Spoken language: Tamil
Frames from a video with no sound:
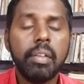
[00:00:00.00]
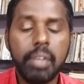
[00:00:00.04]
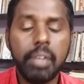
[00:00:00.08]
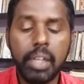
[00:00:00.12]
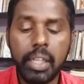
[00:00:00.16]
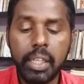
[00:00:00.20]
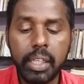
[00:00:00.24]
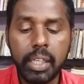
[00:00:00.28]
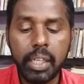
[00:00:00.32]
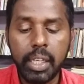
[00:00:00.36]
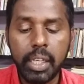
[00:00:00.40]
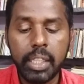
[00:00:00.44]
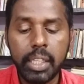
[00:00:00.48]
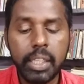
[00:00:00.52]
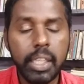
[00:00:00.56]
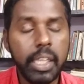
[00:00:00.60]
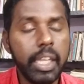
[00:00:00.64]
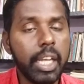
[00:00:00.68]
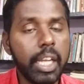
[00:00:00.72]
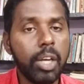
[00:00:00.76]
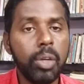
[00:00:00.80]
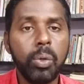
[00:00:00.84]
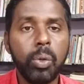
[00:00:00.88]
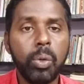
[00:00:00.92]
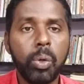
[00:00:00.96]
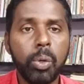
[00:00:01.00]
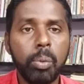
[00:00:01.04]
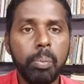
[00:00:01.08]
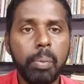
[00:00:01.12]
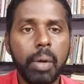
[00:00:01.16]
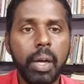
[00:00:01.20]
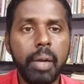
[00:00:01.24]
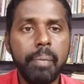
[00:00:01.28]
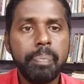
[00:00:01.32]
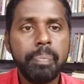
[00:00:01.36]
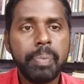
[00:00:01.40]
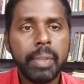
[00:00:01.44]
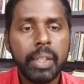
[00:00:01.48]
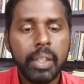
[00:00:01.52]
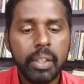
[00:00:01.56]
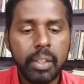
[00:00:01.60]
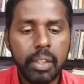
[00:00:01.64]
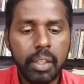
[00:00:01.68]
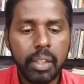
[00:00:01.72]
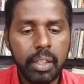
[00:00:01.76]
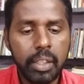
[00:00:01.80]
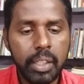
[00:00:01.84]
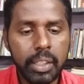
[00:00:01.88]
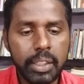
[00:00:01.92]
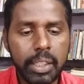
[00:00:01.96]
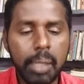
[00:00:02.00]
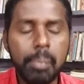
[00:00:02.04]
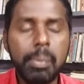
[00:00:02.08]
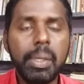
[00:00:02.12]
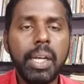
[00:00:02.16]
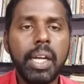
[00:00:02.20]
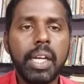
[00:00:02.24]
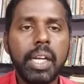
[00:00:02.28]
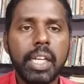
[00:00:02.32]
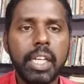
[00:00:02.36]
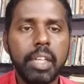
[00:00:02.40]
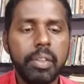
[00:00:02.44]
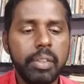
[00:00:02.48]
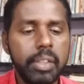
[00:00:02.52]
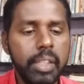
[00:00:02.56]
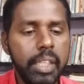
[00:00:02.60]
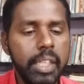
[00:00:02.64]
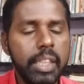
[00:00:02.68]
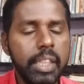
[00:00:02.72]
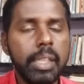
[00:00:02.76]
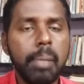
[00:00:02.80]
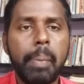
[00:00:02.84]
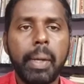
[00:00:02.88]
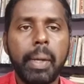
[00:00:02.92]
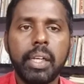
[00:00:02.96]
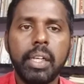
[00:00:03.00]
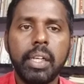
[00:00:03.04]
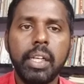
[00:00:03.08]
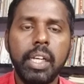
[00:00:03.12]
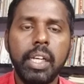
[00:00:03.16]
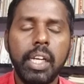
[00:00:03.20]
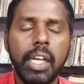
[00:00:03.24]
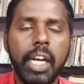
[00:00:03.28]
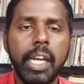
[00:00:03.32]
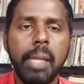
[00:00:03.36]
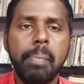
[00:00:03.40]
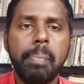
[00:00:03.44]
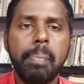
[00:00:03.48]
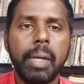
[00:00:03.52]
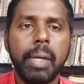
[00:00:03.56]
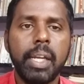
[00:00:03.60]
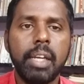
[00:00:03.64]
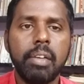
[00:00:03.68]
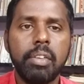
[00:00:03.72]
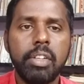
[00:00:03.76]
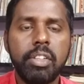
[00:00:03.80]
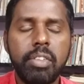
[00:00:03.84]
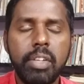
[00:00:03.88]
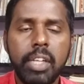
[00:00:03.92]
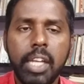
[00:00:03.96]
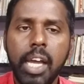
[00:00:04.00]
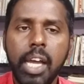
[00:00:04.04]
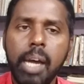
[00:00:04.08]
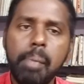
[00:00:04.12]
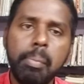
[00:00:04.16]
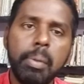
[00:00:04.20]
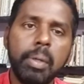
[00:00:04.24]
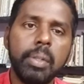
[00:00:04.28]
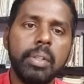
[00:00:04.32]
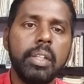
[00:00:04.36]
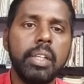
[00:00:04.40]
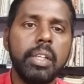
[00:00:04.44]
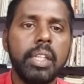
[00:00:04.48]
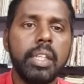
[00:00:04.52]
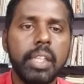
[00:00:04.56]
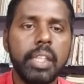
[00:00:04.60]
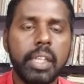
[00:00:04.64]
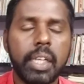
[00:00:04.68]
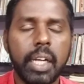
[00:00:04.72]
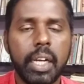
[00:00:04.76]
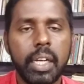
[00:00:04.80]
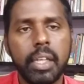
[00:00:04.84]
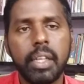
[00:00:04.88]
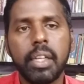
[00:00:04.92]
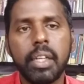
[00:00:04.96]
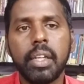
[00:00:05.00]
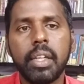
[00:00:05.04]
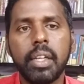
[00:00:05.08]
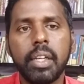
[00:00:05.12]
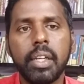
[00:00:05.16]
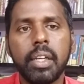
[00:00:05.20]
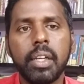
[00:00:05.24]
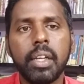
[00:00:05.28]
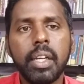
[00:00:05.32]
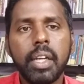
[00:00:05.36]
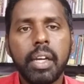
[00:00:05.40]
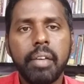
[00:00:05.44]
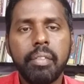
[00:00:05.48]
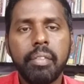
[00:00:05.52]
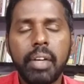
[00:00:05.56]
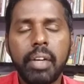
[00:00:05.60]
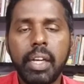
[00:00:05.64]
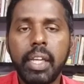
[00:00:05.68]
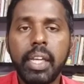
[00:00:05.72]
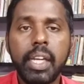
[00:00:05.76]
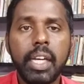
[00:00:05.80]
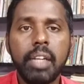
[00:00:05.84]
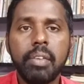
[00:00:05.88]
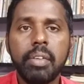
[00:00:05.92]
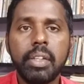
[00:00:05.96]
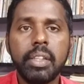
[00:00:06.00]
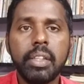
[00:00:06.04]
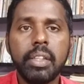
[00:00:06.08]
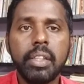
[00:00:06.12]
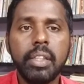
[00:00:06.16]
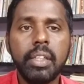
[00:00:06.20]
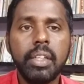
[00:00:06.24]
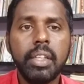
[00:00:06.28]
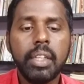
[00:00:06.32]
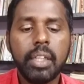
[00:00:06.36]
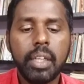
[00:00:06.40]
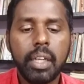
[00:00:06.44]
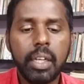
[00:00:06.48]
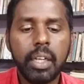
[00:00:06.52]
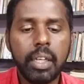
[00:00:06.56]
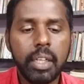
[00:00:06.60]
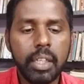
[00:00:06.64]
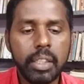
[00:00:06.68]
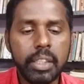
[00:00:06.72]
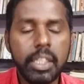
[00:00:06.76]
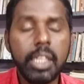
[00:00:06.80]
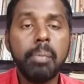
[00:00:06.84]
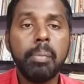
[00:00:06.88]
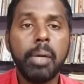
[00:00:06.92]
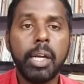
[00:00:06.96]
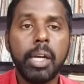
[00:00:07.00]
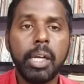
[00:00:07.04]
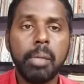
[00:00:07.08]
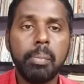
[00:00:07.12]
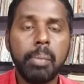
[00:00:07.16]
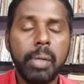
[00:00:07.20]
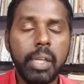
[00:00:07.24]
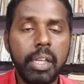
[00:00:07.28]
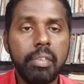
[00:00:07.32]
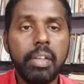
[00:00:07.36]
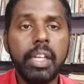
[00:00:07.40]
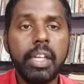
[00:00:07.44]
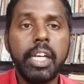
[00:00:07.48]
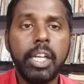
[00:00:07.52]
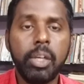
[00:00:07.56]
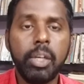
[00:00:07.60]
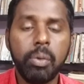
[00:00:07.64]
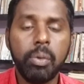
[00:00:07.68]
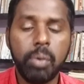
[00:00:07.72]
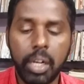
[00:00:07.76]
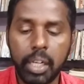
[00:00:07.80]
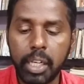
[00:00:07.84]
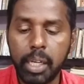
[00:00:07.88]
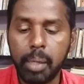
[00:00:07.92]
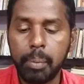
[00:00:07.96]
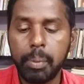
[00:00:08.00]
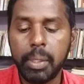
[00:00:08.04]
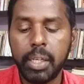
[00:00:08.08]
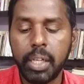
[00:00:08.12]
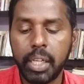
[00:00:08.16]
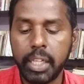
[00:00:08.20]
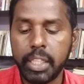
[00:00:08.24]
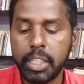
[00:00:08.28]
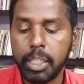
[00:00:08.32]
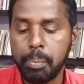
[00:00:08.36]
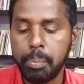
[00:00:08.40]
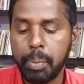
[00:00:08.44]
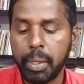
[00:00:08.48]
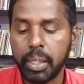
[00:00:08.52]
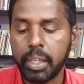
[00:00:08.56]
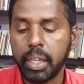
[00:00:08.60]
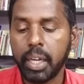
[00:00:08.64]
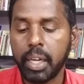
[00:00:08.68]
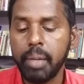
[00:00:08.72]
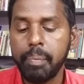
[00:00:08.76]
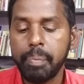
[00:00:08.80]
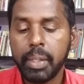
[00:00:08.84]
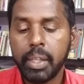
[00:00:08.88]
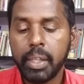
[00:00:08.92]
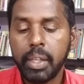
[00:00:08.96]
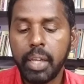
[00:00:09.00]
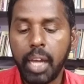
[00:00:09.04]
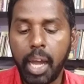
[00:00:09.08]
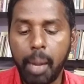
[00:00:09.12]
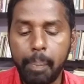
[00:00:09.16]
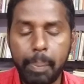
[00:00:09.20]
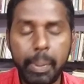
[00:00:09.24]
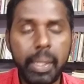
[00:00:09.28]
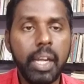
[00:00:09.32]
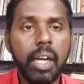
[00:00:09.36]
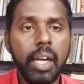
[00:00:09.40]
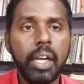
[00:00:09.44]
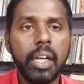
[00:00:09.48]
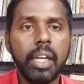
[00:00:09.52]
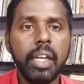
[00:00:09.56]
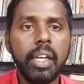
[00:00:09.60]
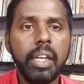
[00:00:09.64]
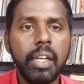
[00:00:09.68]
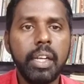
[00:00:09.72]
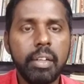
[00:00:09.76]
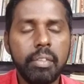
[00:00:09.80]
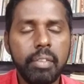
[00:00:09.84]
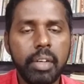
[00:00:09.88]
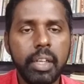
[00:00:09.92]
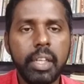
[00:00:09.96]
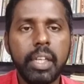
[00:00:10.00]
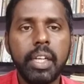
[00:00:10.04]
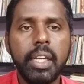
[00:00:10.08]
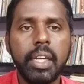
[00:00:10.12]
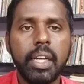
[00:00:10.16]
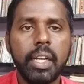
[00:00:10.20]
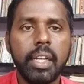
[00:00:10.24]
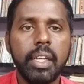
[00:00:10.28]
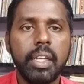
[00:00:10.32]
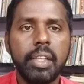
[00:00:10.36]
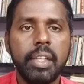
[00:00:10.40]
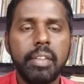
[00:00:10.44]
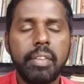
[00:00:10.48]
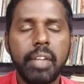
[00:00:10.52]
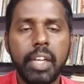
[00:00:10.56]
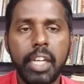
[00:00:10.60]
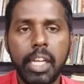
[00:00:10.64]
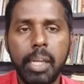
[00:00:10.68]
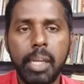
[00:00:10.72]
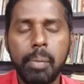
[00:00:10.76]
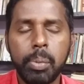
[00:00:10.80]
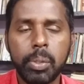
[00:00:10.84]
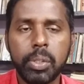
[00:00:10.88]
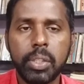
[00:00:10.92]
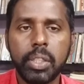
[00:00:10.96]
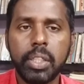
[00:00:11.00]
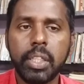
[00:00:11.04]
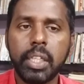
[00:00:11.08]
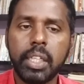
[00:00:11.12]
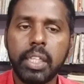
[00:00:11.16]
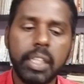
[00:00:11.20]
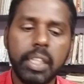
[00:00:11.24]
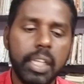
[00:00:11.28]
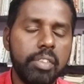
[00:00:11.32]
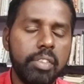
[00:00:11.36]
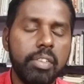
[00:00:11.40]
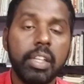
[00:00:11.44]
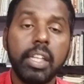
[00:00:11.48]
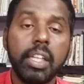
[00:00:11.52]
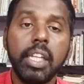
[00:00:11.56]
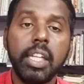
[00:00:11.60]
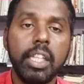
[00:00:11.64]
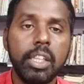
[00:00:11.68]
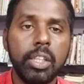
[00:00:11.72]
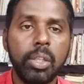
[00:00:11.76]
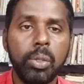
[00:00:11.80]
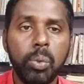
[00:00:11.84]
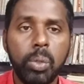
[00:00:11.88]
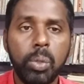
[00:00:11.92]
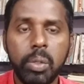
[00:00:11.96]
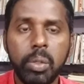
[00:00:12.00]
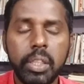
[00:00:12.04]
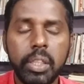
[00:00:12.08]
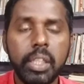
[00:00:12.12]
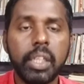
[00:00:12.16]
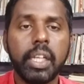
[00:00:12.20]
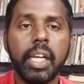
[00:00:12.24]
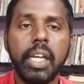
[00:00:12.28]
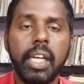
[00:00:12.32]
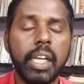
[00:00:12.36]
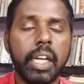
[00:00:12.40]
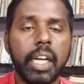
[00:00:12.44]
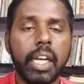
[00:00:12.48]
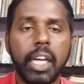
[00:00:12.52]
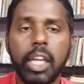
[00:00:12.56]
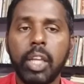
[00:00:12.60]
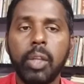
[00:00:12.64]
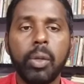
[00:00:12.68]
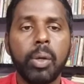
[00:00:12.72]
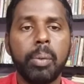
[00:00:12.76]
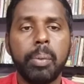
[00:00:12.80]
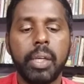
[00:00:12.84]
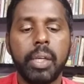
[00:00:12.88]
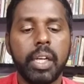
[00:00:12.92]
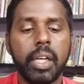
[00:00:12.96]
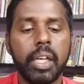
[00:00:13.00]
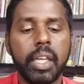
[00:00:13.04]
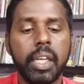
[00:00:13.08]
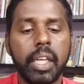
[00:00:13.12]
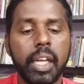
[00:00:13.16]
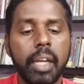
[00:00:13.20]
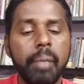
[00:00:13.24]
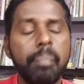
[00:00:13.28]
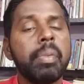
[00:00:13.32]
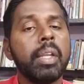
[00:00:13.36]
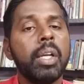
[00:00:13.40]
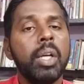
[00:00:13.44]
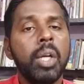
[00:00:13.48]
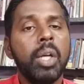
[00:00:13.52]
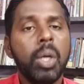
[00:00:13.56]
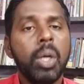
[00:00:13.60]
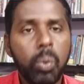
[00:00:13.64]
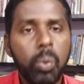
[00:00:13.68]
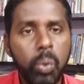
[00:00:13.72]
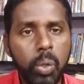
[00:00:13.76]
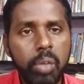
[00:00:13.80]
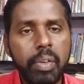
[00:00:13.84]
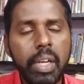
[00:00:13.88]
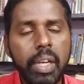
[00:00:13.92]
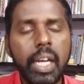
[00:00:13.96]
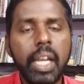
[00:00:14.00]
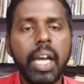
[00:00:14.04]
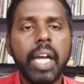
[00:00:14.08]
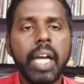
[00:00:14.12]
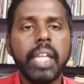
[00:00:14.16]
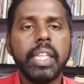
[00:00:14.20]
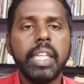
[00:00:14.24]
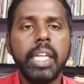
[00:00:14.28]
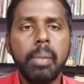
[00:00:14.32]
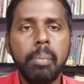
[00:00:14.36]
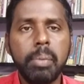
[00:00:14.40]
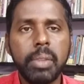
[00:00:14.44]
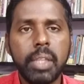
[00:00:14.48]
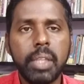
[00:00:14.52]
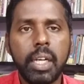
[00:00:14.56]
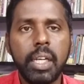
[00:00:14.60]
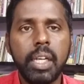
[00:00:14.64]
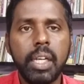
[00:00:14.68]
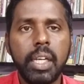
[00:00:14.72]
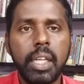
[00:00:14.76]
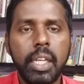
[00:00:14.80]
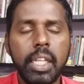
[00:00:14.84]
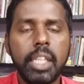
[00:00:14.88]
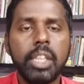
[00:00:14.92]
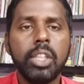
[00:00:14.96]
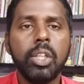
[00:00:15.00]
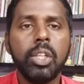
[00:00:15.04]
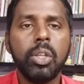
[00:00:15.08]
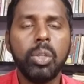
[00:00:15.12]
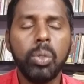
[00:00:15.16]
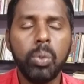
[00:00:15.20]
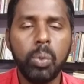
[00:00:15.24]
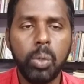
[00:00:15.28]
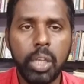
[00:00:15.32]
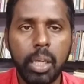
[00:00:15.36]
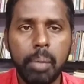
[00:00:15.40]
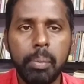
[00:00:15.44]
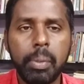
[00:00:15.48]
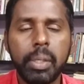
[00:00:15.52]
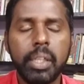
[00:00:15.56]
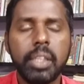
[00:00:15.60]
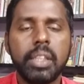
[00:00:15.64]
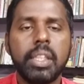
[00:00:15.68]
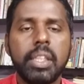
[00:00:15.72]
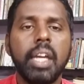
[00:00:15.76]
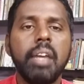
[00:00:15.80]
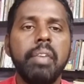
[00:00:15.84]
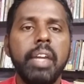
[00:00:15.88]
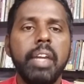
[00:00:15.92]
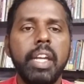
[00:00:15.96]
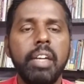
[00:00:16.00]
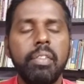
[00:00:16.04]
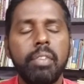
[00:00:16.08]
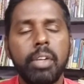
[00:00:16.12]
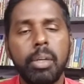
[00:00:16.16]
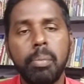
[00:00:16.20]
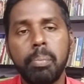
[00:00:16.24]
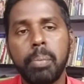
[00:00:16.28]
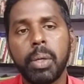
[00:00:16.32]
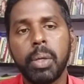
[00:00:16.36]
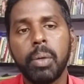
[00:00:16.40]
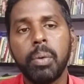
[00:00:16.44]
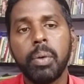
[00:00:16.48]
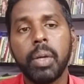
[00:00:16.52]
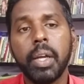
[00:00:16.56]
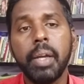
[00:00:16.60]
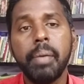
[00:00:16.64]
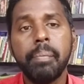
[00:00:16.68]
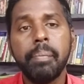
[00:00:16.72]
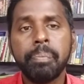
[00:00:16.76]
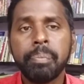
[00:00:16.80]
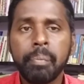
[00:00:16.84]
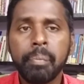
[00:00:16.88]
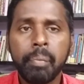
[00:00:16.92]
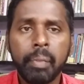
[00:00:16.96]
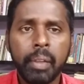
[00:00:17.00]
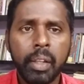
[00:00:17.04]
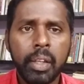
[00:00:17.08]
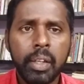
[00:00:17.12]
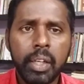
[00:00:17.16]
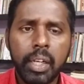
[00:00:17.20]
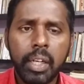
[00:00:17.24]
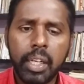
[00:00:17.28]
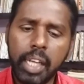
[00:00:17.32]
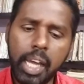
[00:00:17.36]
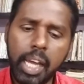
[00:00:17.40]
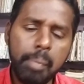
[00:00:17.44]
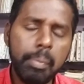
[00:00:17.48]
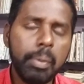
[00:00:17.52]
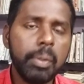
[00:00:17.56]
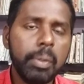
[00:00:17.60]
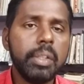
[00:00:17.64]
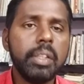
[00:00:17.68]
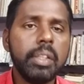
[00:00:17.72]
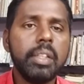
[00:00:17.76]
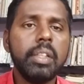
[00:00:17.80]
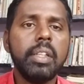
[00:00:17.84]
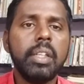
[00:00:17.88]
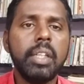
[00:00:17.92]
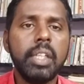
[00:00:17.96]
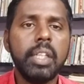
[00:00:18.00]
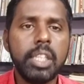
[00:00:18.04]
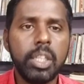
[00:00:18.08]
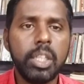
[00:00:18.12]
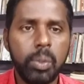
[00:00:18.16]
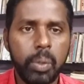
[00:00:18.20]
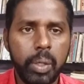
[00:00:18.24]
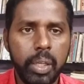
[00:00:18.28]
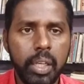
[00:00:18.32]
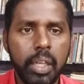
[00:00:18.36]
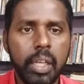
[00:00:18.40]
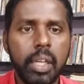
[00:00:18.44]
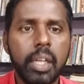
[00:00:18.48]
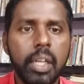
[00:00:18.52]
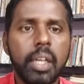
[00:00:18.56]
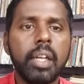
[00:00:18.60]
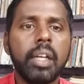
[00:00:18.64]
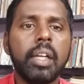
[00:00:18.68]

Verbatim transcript: விலைக்கு இது இரநூறுபா தமிழ்நாட்டில் வந்து இந்த பக்கங்களை அடிப்படையாக வச்சு நாம் வந்து இதுக்கான விலைகளை வந்து தீர்மானம் பண்ணி வெளியிடுவாங்க அப்படின்னு நான் எதிர்பார்க்குறேன் அப்படியாக வருகின்ற சென்னை புத்தக கண்காட்சிக்கு இந்த நூல் வந்து கையில் கிடைக்கும் அப்படின்னு நினைக்கிறேன் ஒருவேளை அதையும் தாண்டி இந்த நூல் நமக்கு தேவைன்னு விரும்புகிறவங்க நாம் வந்து இதனுடைய